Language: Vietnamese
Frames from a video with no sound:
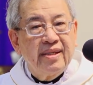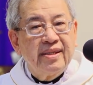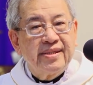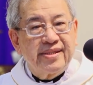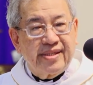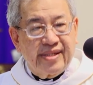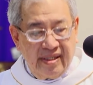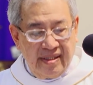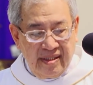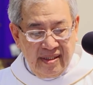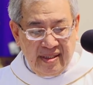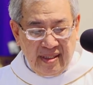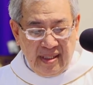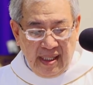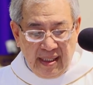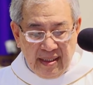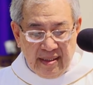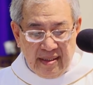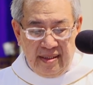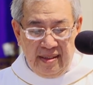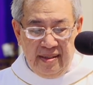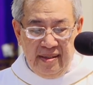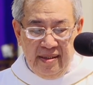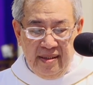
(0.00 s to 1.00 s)
Sự tha
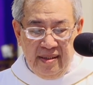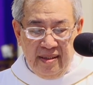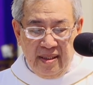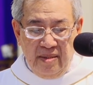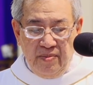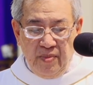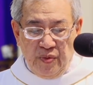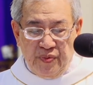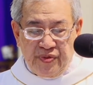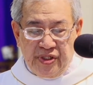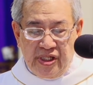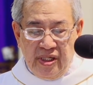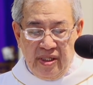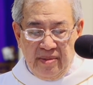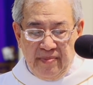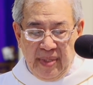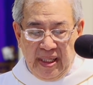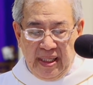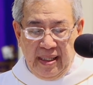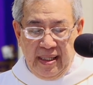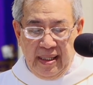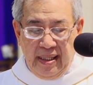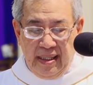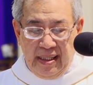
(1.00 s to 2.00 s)
thứ có một sức
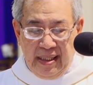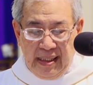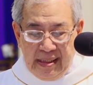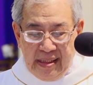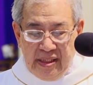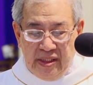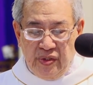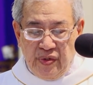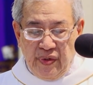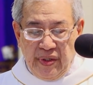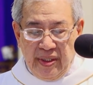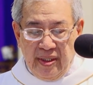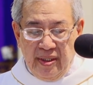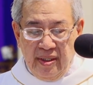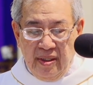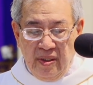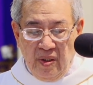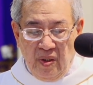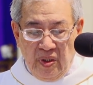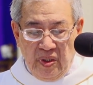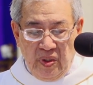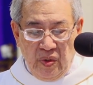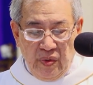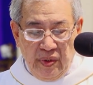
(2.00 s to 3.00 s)
mạnh lây chuyển
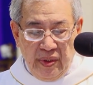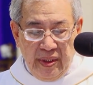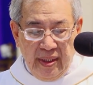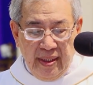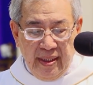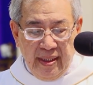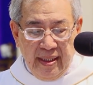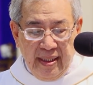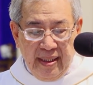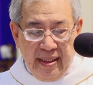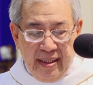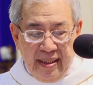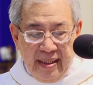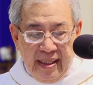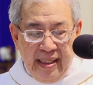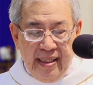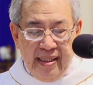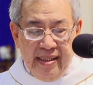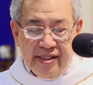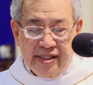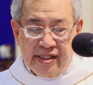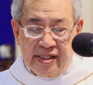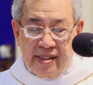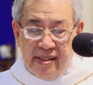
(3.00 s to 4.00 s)
đồi núi Đây
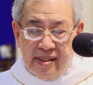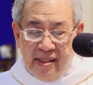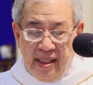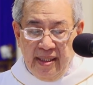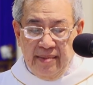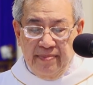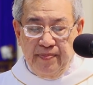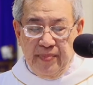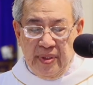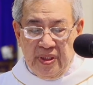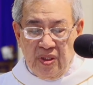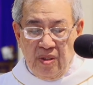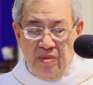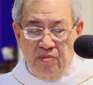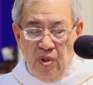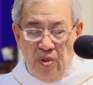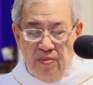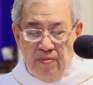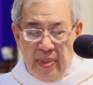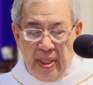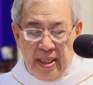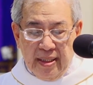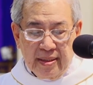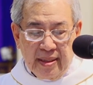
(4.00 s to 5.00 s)
là sứ điệp mà tôi
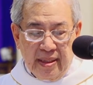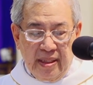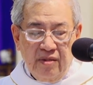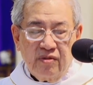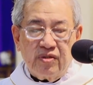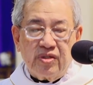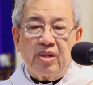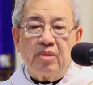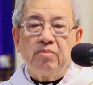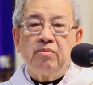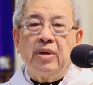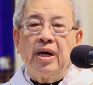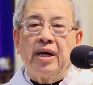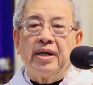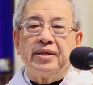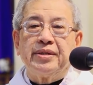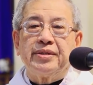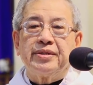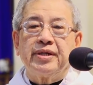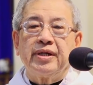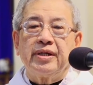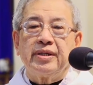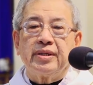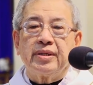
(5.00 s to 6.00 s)
muốn mang theo trong hành
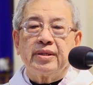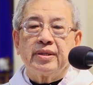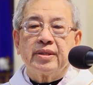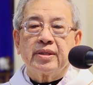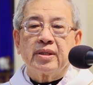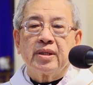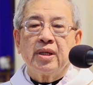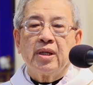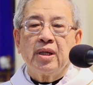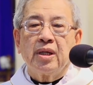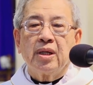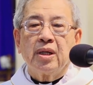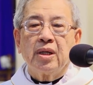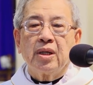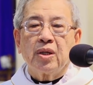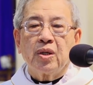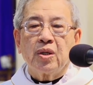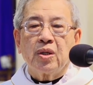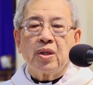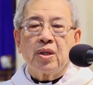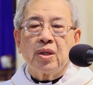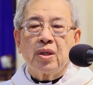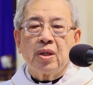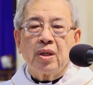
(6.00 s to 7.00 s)
trình
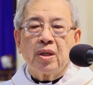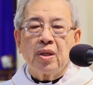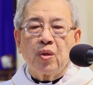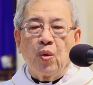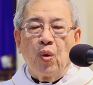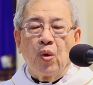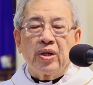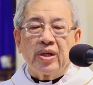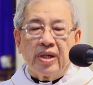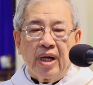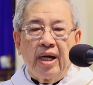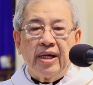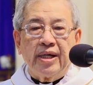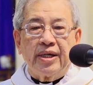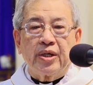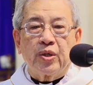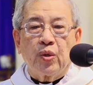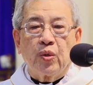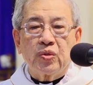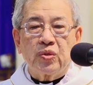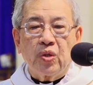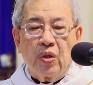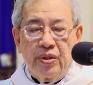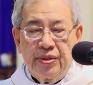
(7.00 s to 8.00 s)
Cuộc đời
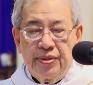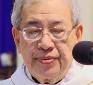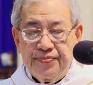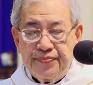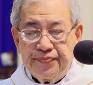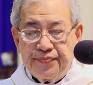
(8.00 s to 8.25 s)
của tôi